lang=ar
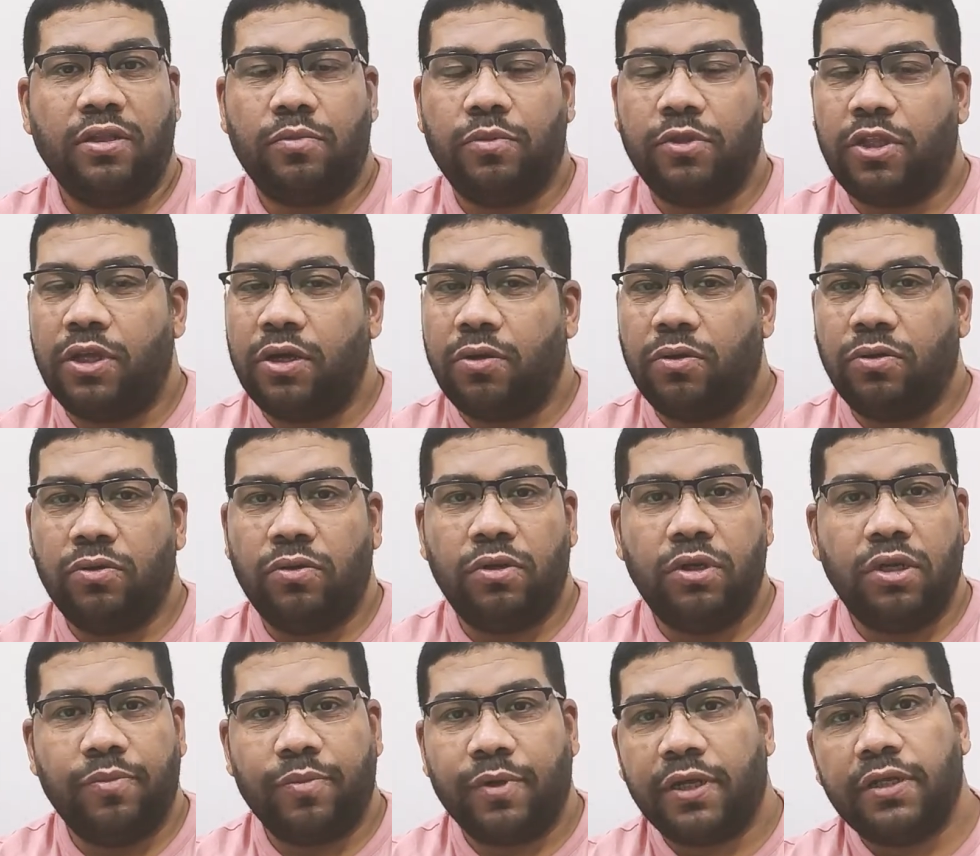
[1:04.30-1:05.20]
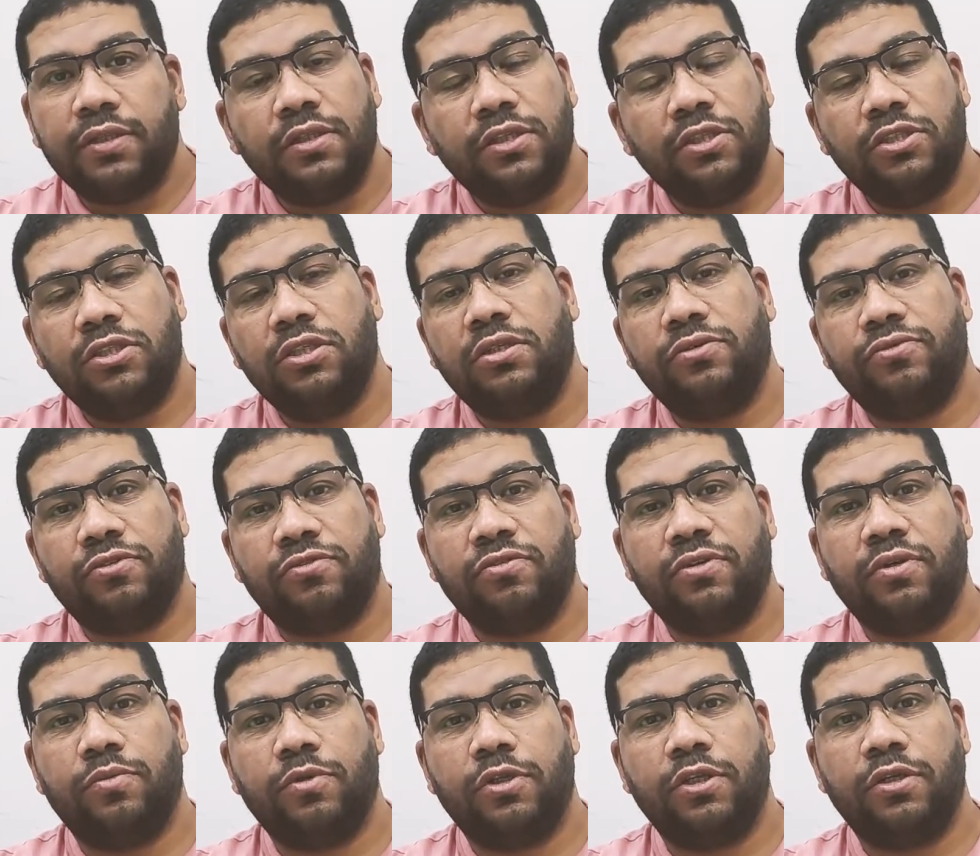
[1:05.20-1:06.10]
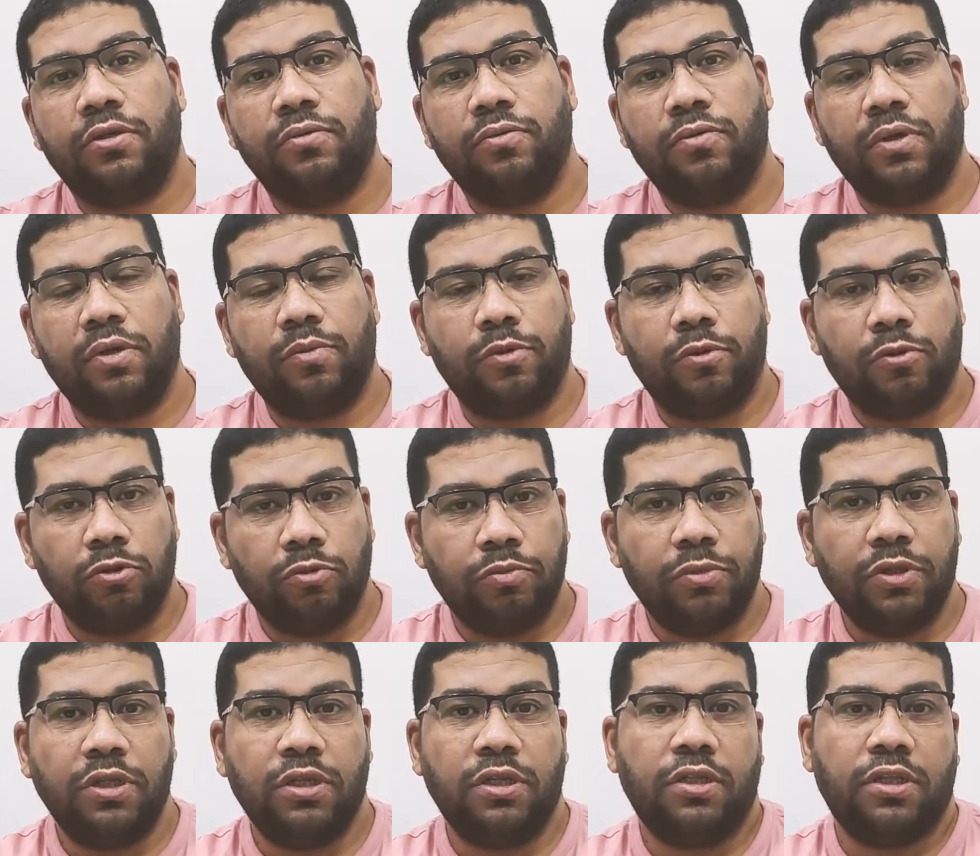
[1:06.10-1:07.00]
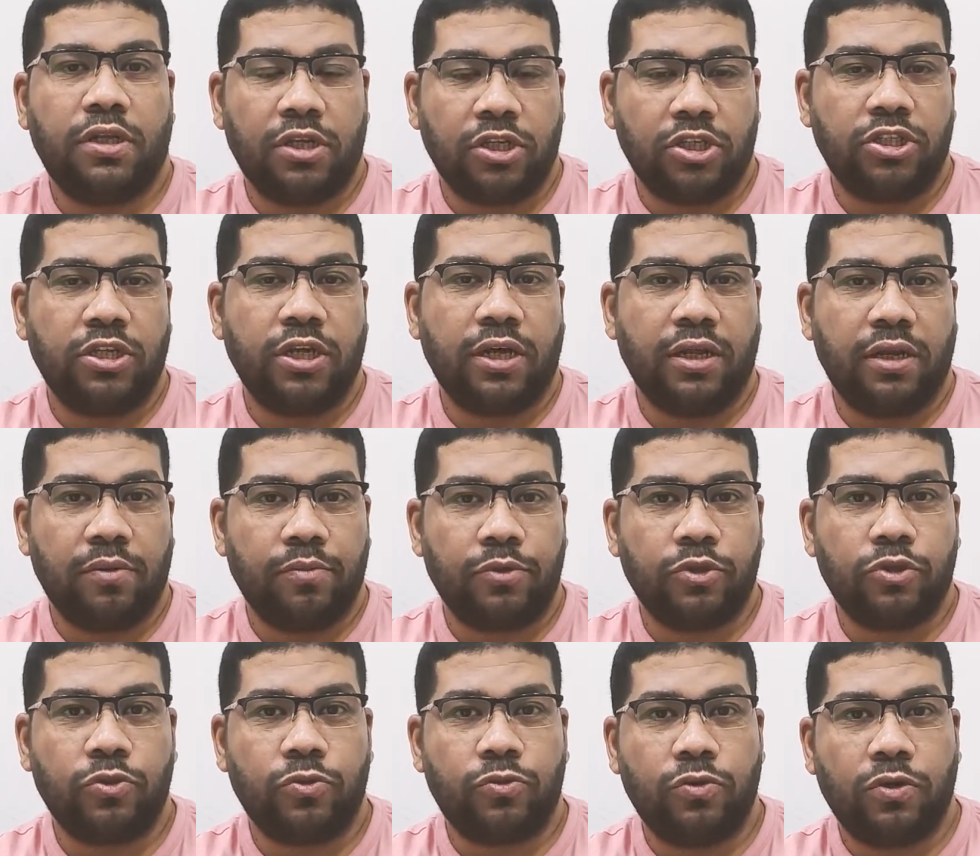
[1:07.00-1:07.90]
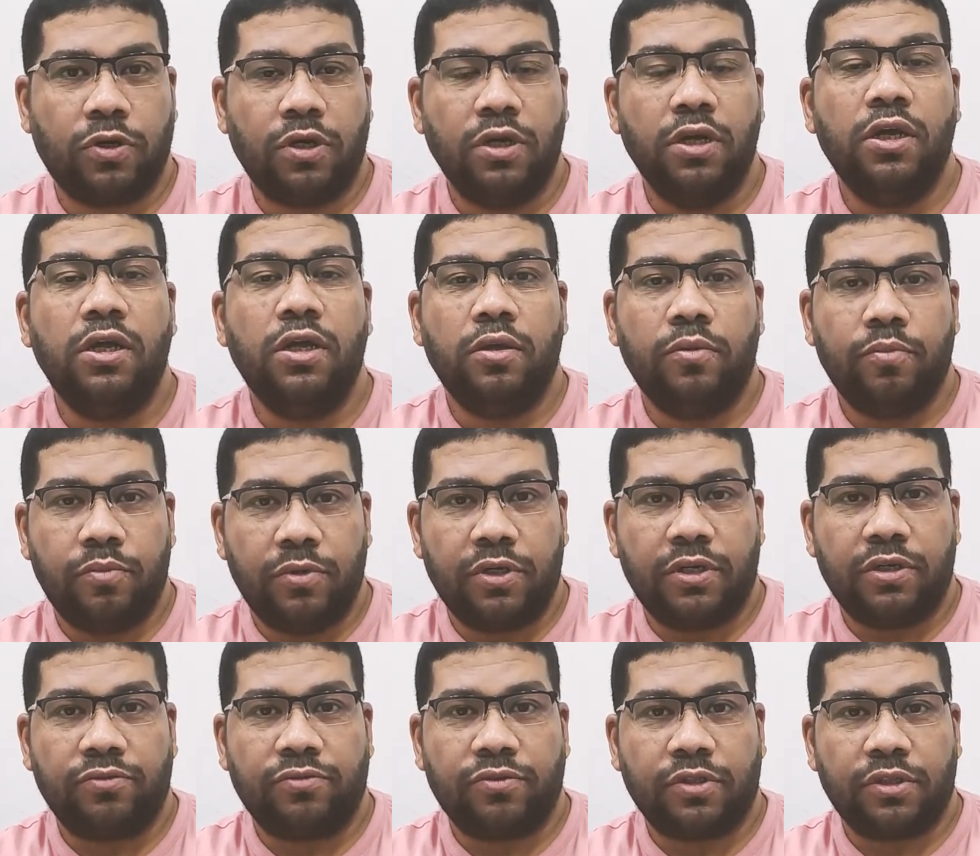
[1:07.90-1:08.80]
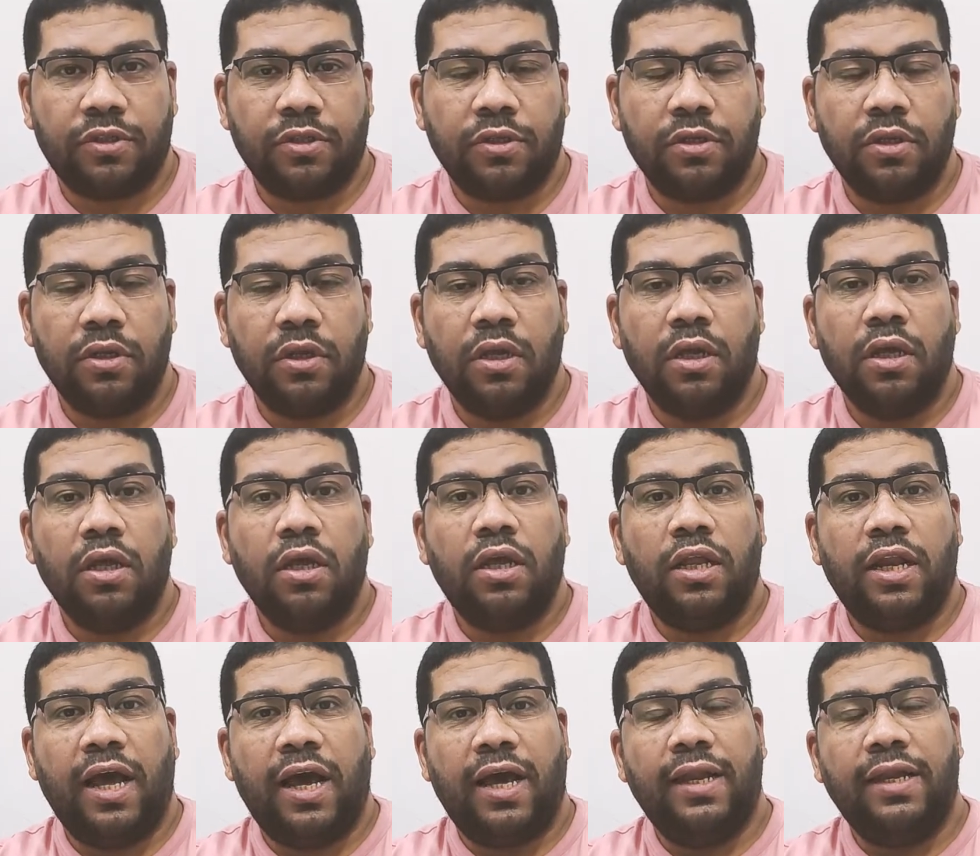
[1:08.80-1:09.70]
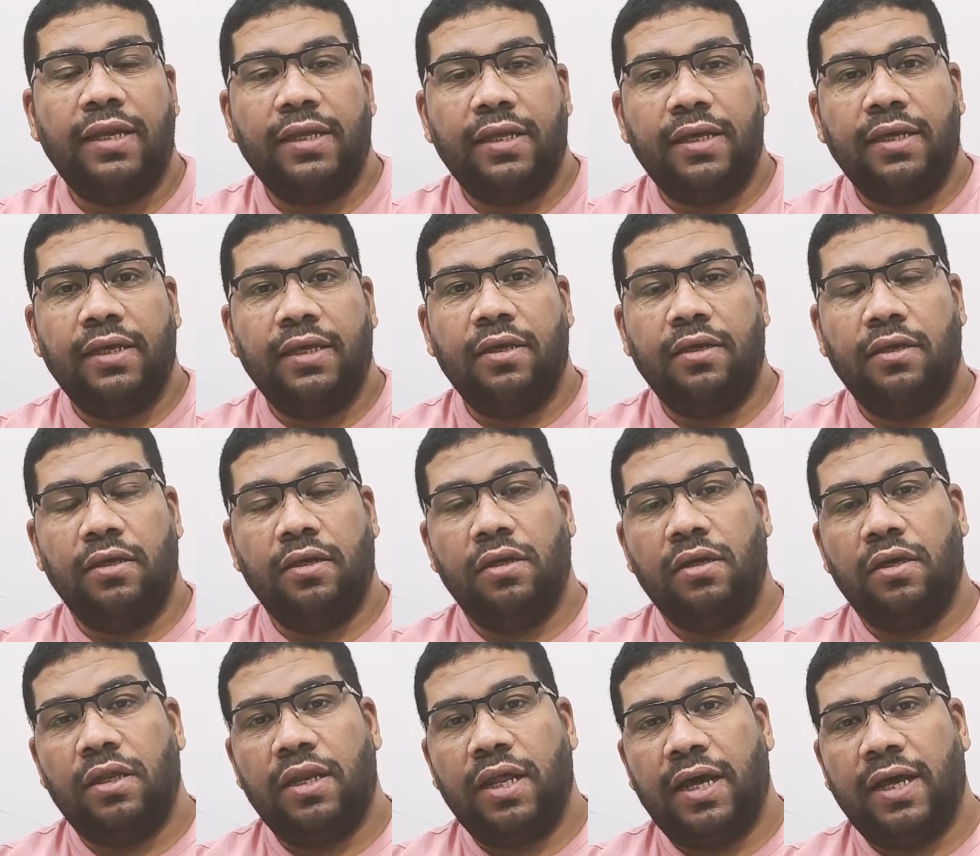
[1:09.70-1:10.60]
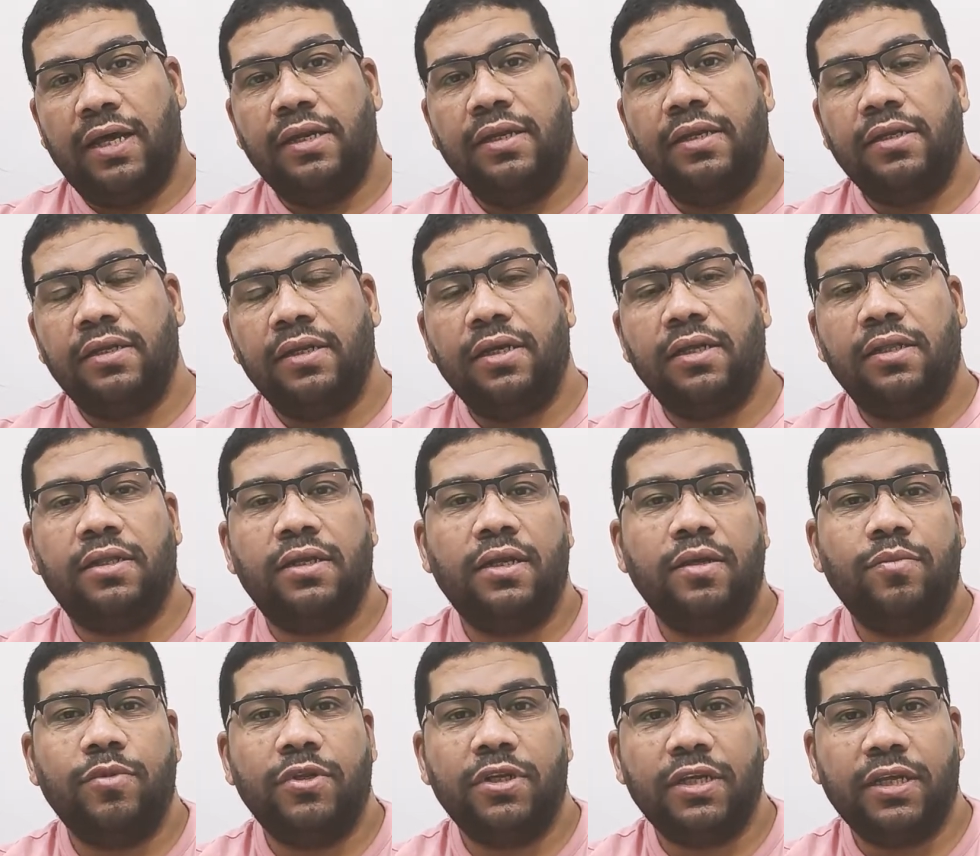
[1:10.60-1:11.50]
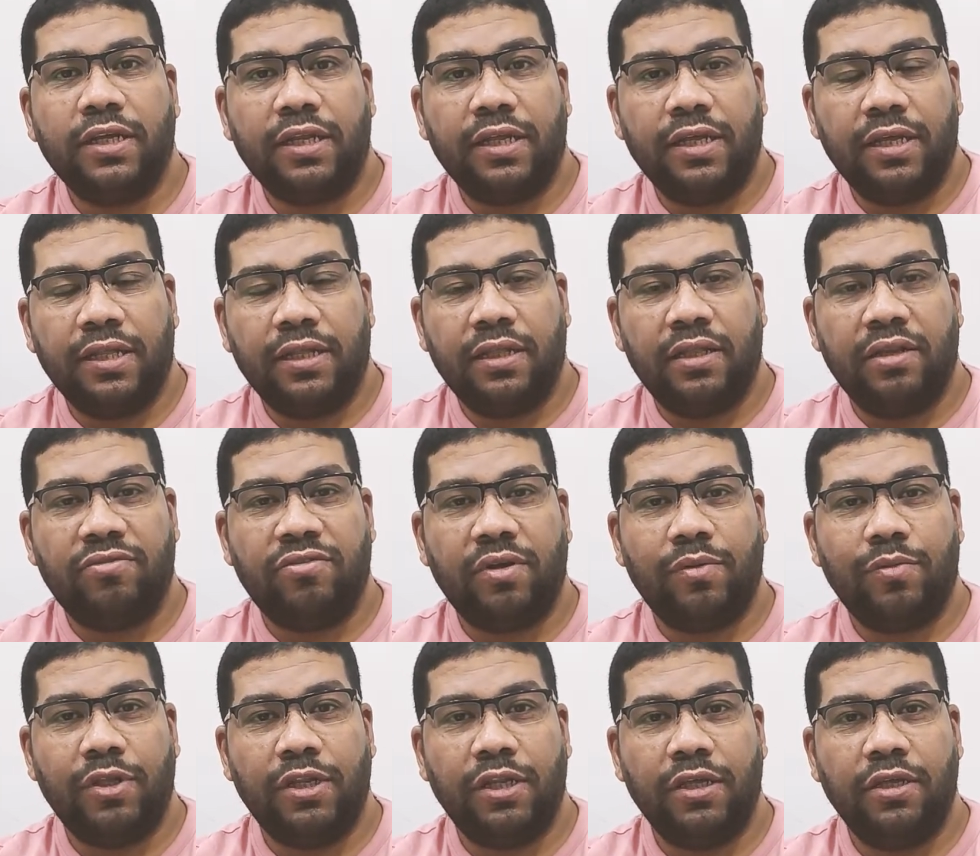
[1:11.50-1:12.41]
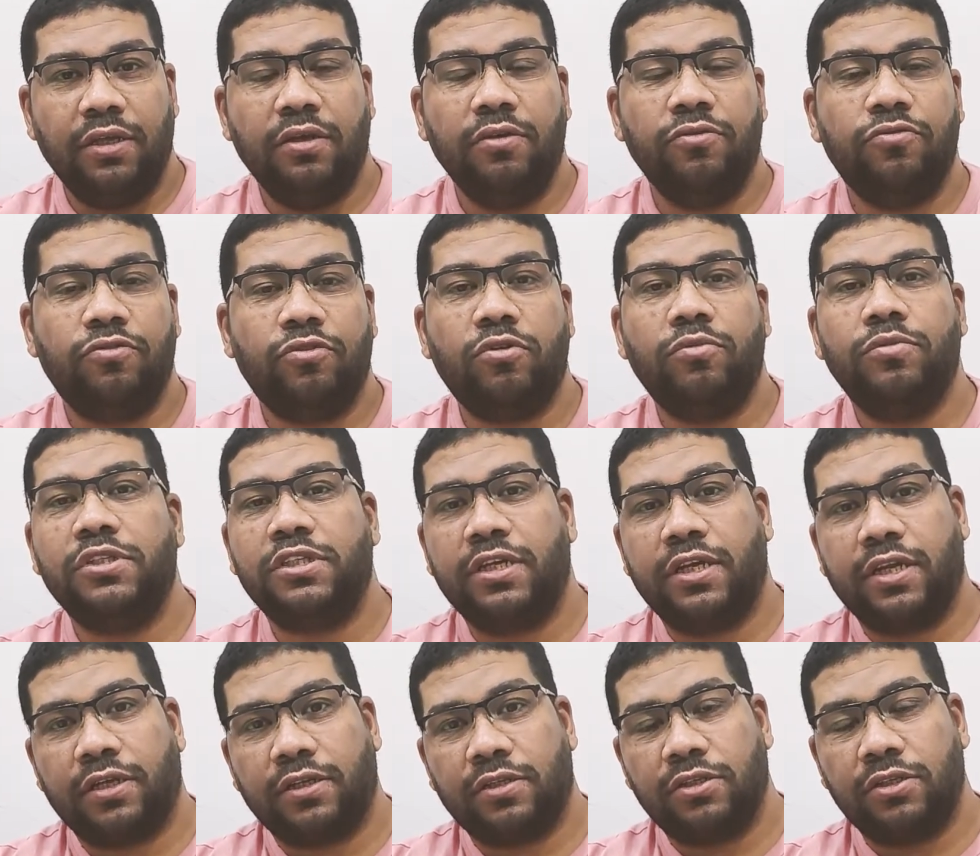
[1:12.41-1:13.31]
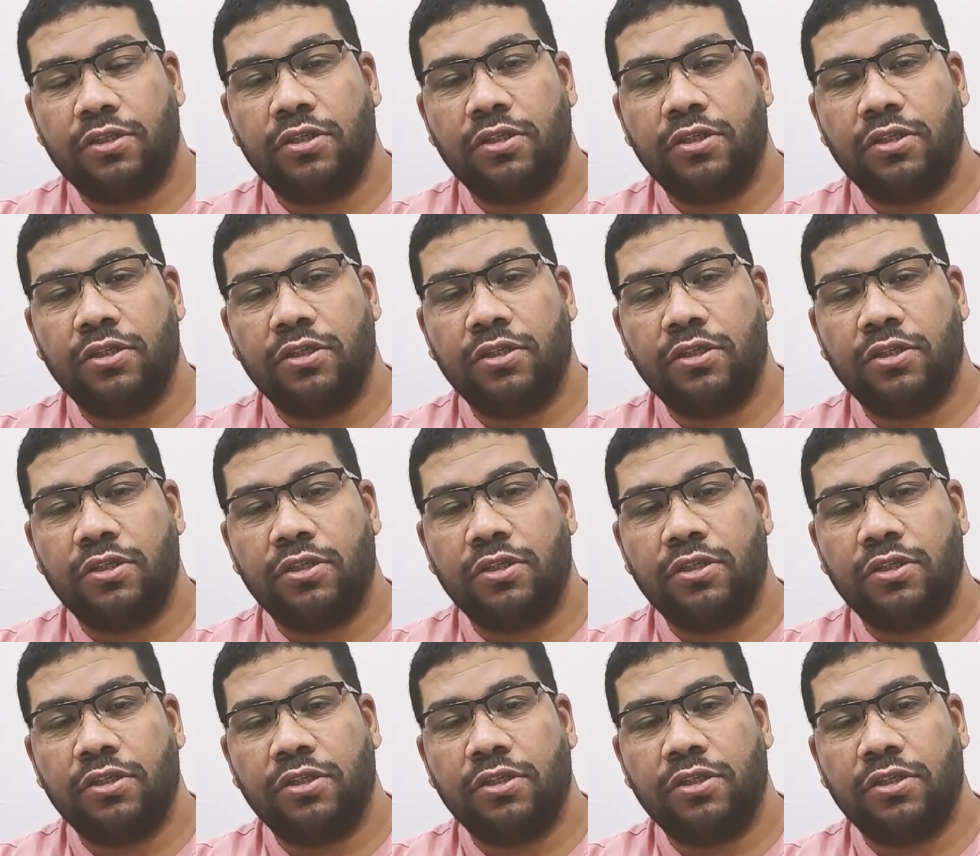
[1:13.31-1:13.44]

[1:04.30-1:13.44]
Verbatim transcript: بتاعه يقول لي ما عنديش ريفت فاميلي وانا مطلوب مني ان انا اشتغل المشروع بالريفت الحل ايه الحل ان احنا نعمل كرييت للفاميلي فروم سكراتش